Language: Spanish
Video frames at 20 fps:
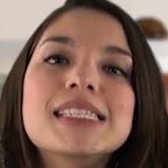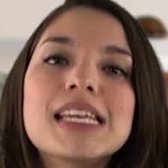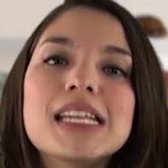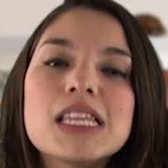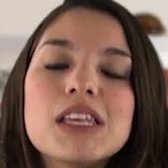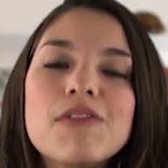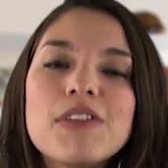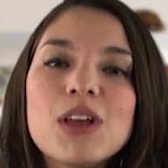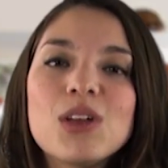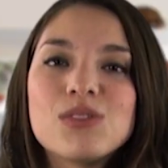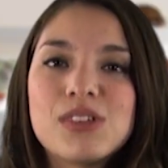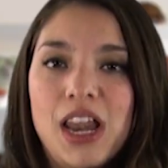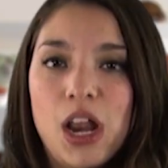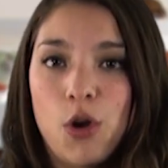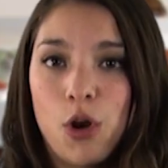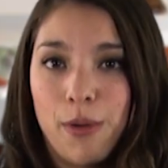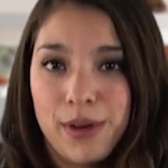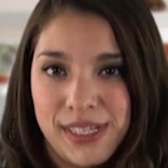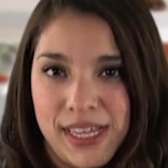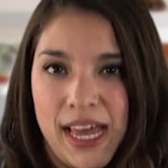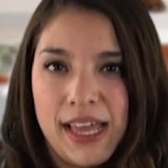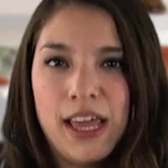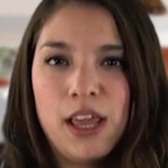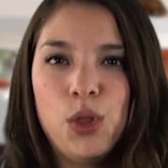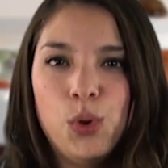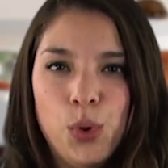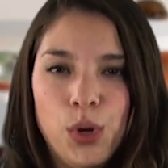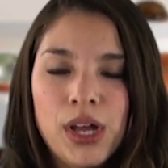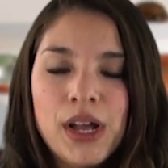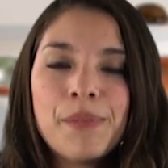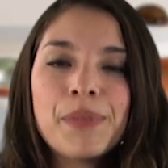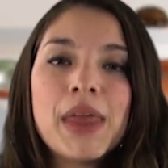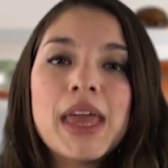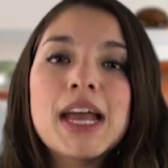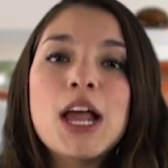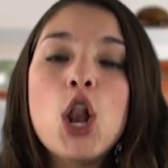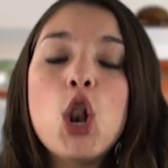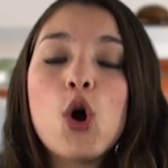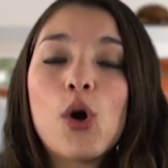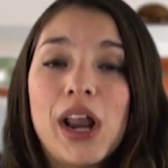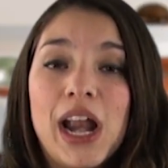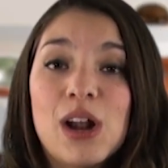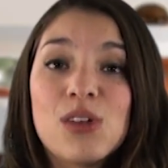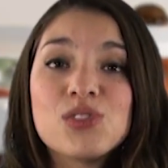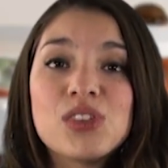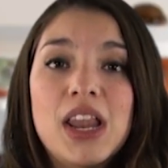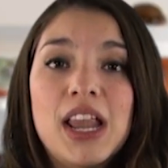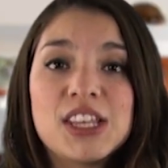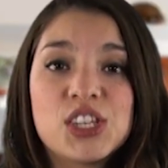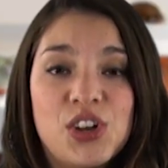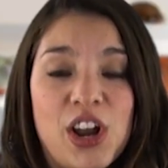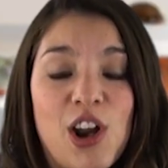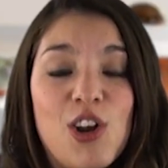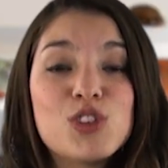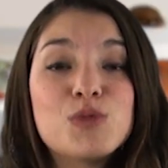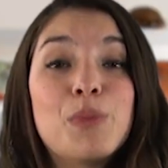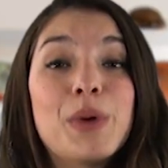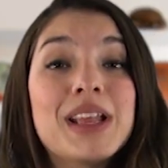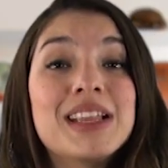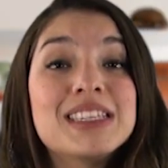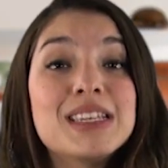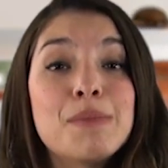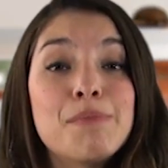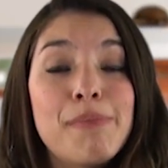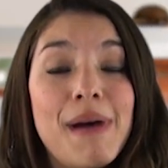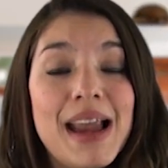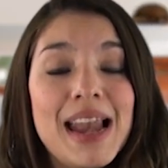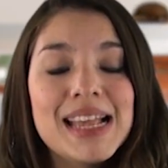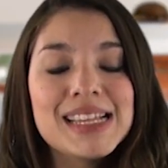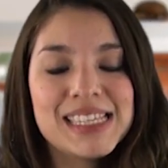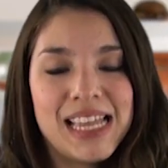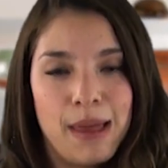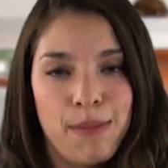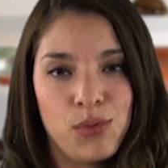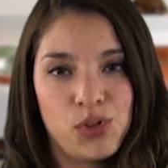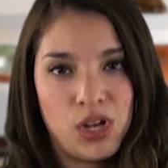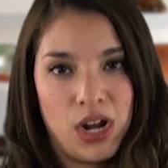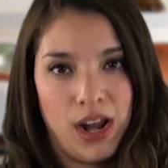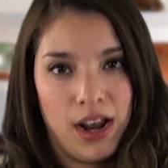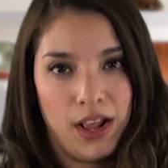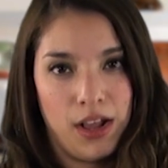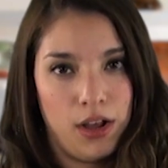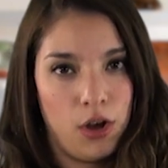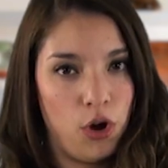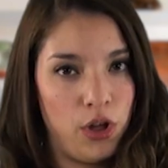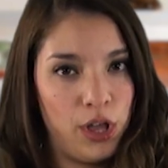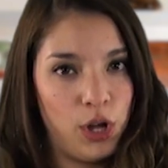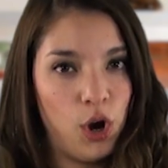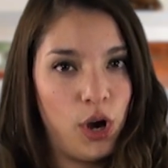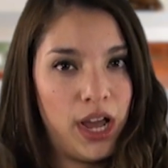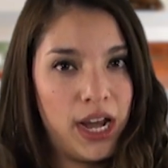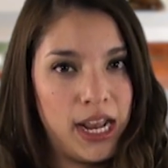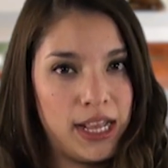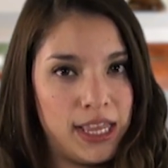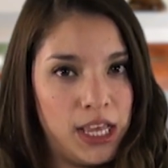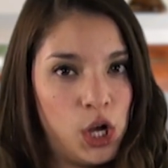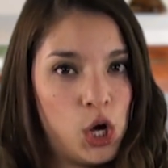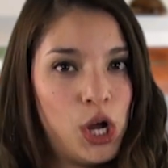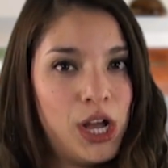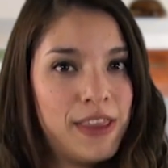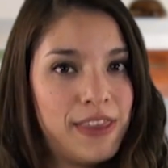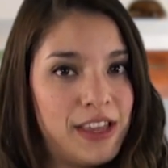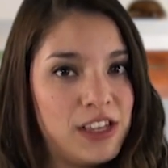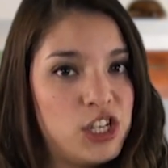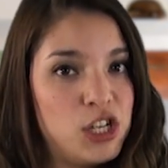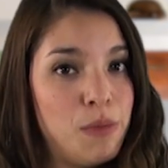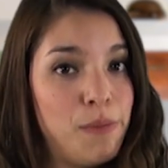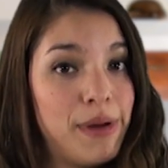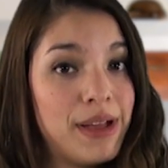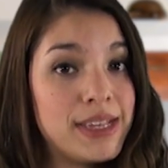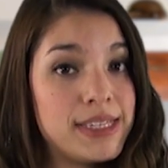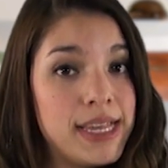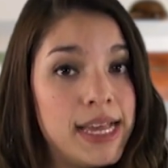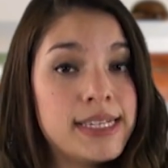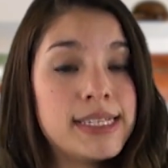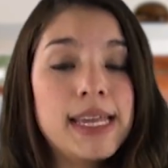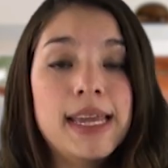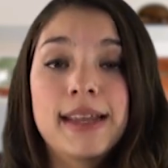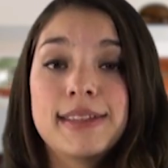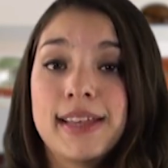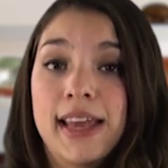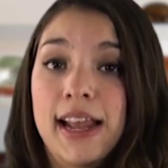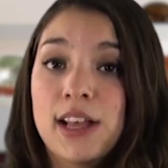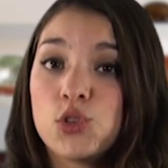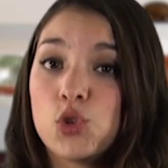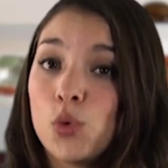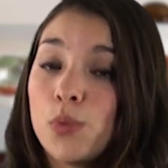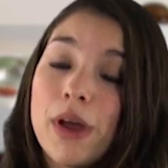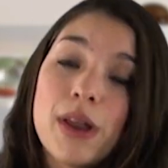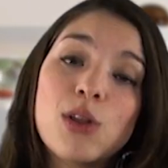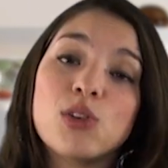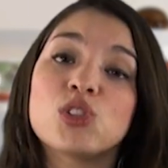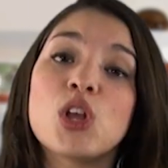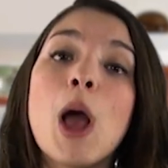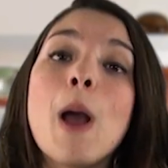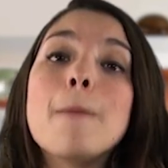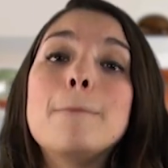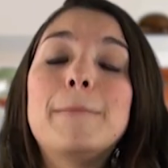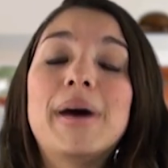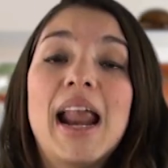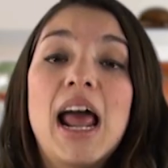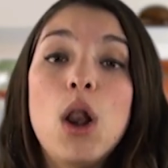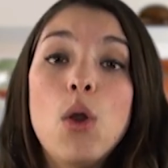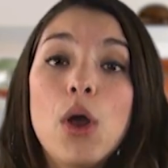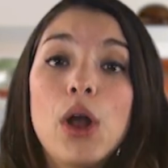Científicos de la Universidad de Duke lograron seleccionar los principales cambios en el código genético entre chimpancés y seres humanos para